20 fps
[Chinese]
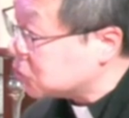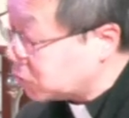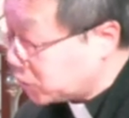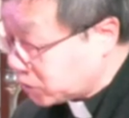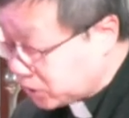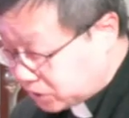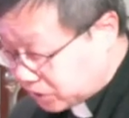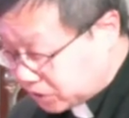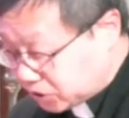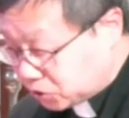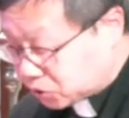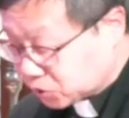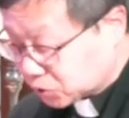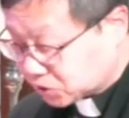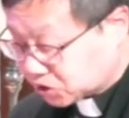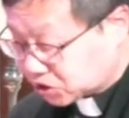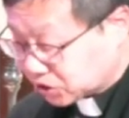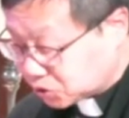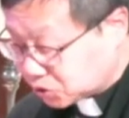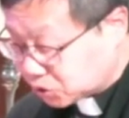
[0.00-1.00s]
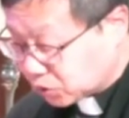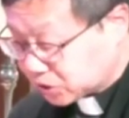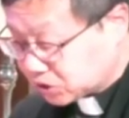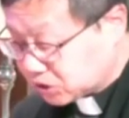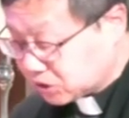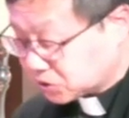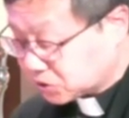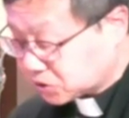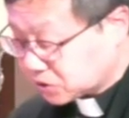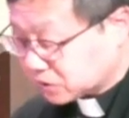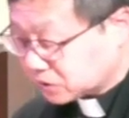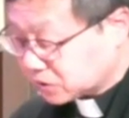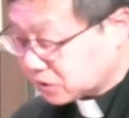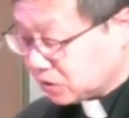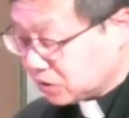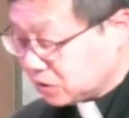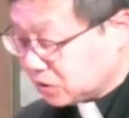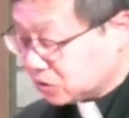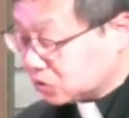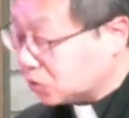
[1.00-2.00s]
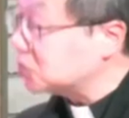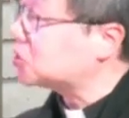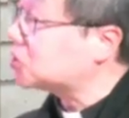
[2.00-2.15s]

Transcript: 的一种神学精神。同时，